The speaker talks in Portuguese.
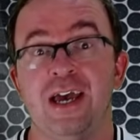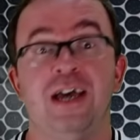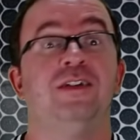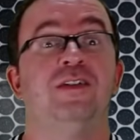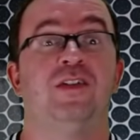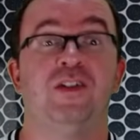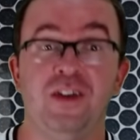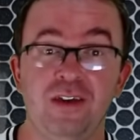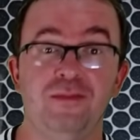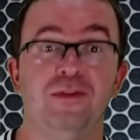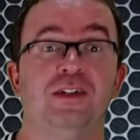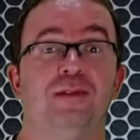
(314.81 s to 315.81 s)
Sim,
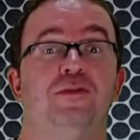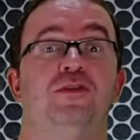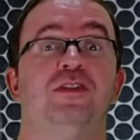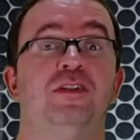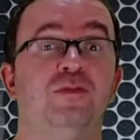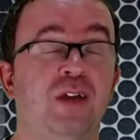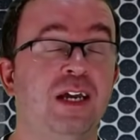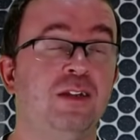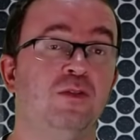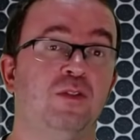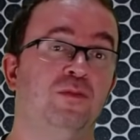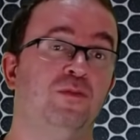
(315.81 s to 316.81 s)
meus amigos, estiveram
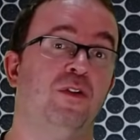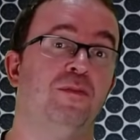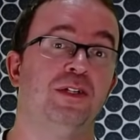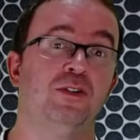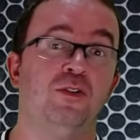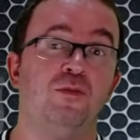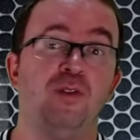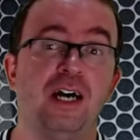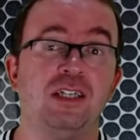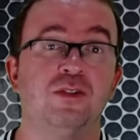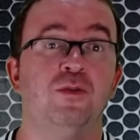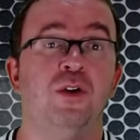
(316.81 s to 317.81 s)
nos informando que o
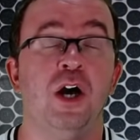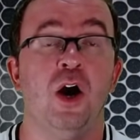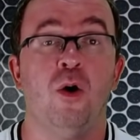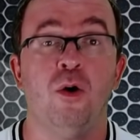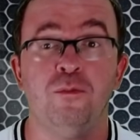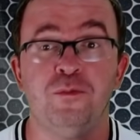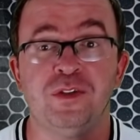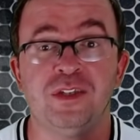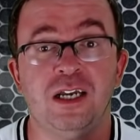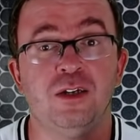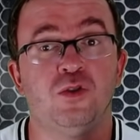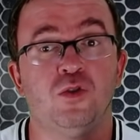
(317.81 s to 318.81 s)
Vasco
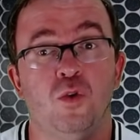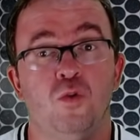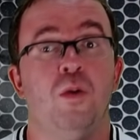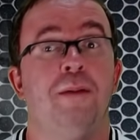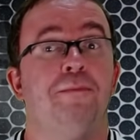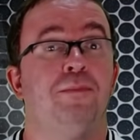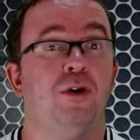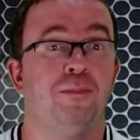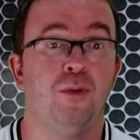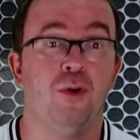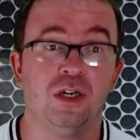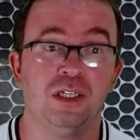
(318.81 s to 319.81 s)
oficializou uma
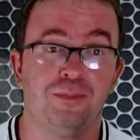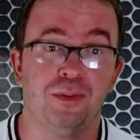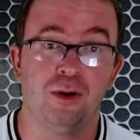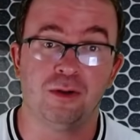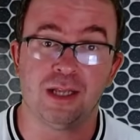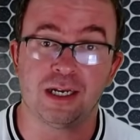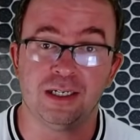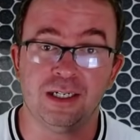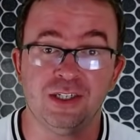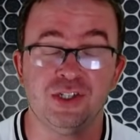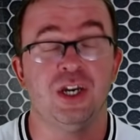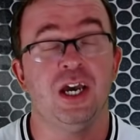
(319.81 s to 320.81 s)
proposta pelo
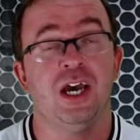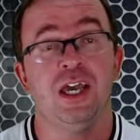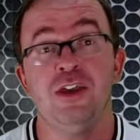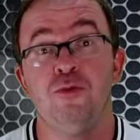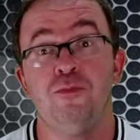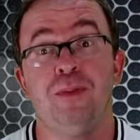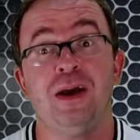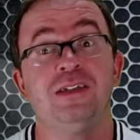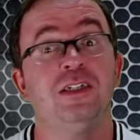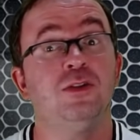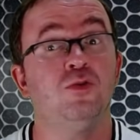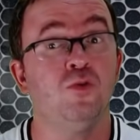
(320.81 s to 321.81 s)
atacante e o
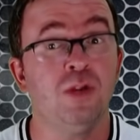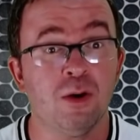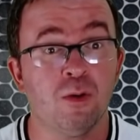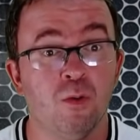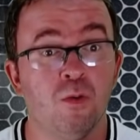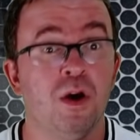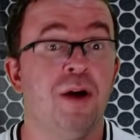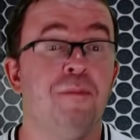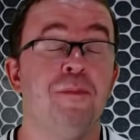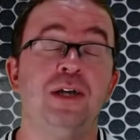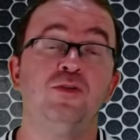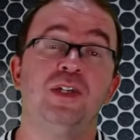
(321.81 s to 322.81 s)
Paysandu negou.
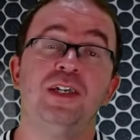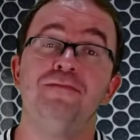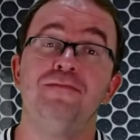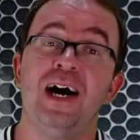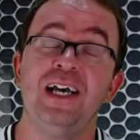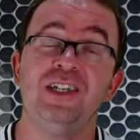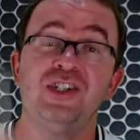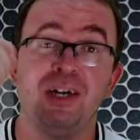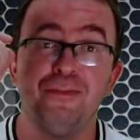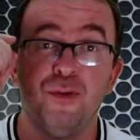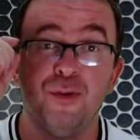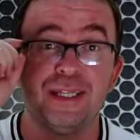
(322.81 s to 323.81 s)
Mas o que mais
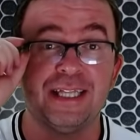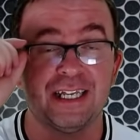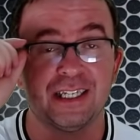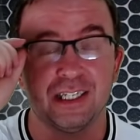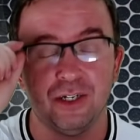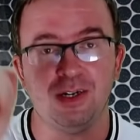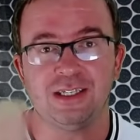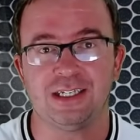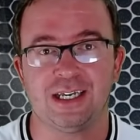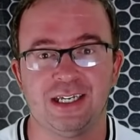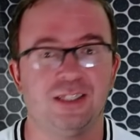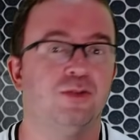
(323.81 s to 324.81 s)
chamou atenção nessa
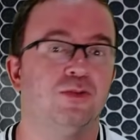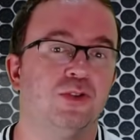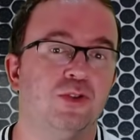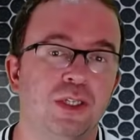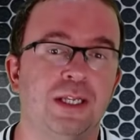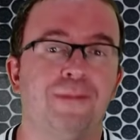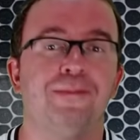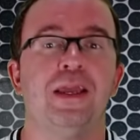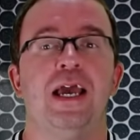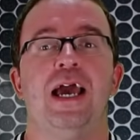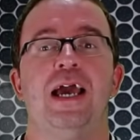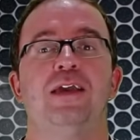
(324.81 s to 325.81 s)
questão toda
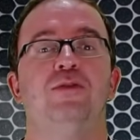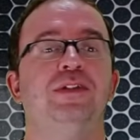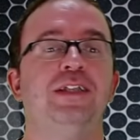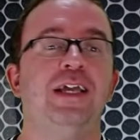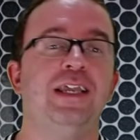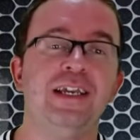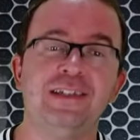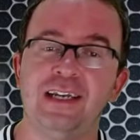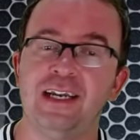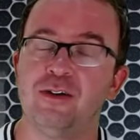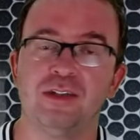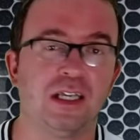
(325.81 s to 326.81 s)
é que o interesse na
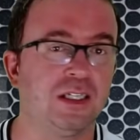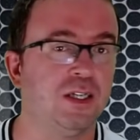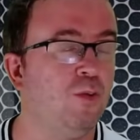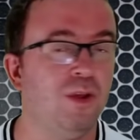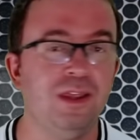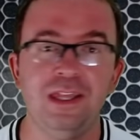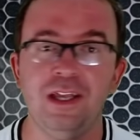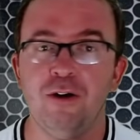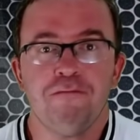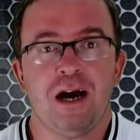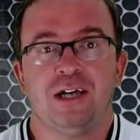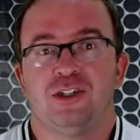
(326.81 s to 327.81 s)
negociação não
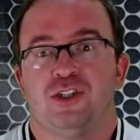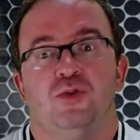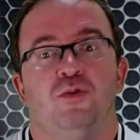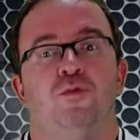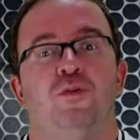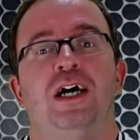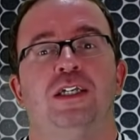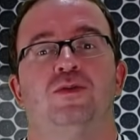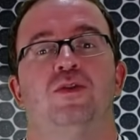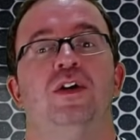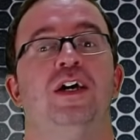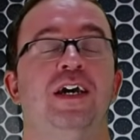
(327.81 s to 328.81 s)
partiu do
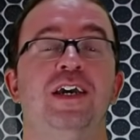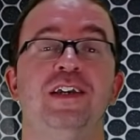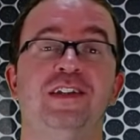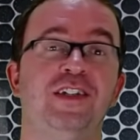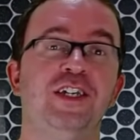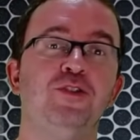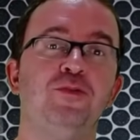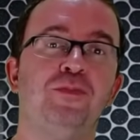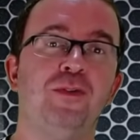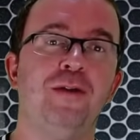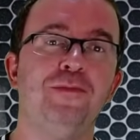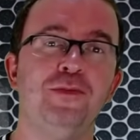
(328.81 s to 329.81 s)
Vasco, e sim do
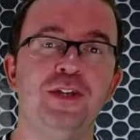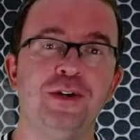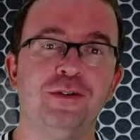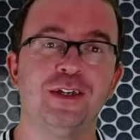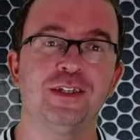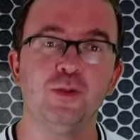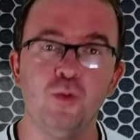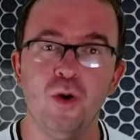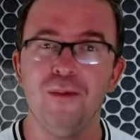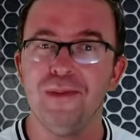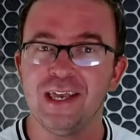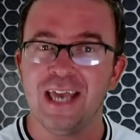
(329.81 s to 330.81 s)
próprio Nicolas. O
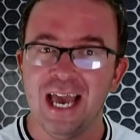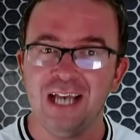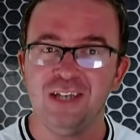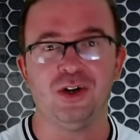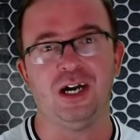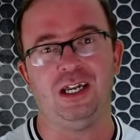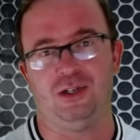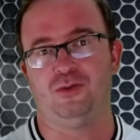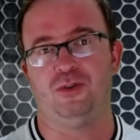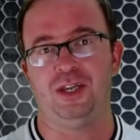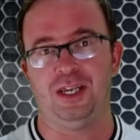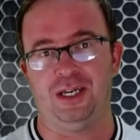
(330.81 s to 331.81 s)
homem quer jogar na
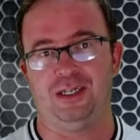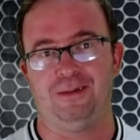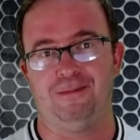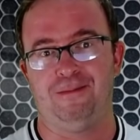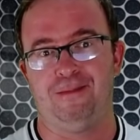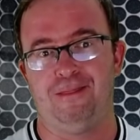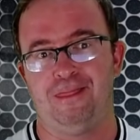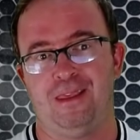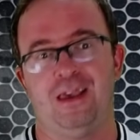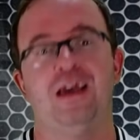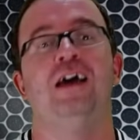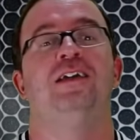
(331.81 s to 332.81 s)
colina.
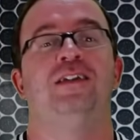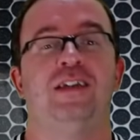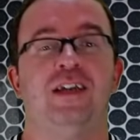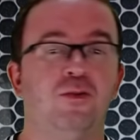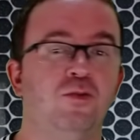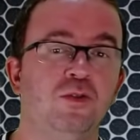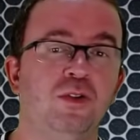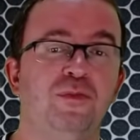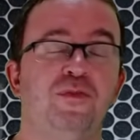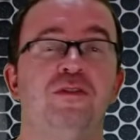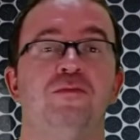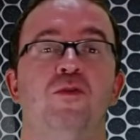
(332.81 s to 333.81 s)
Segundo
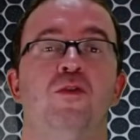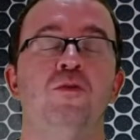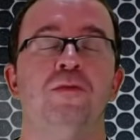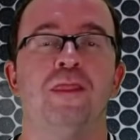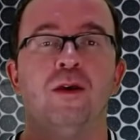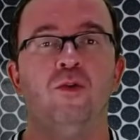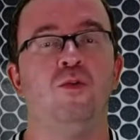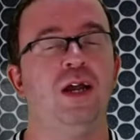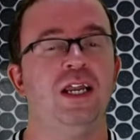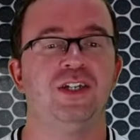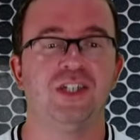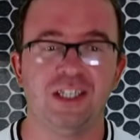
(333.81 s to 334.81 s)
afirmou o
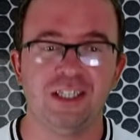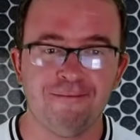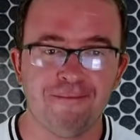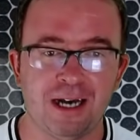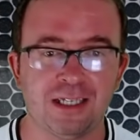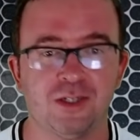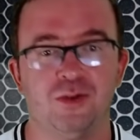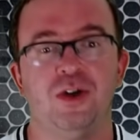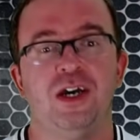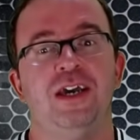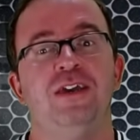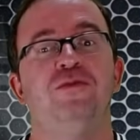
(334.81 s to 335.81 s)
Alexandre Pássaro.
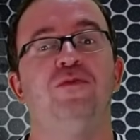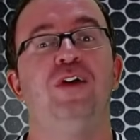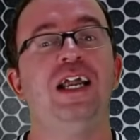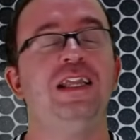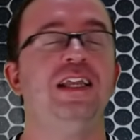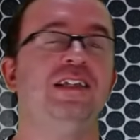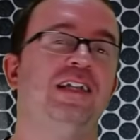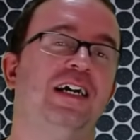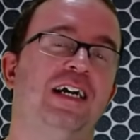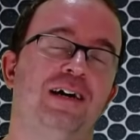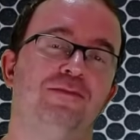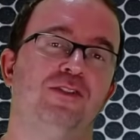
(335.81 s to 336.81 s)
E vale
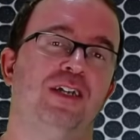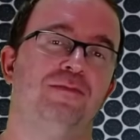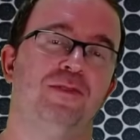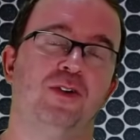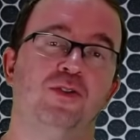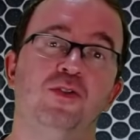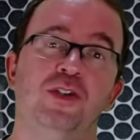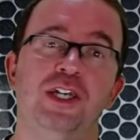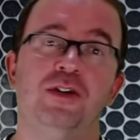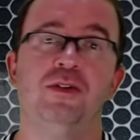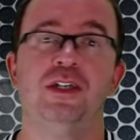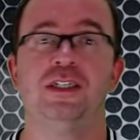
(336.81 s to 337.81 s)
destacar, meus amigos, o
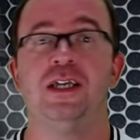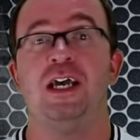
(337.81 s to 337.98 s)
Nicolas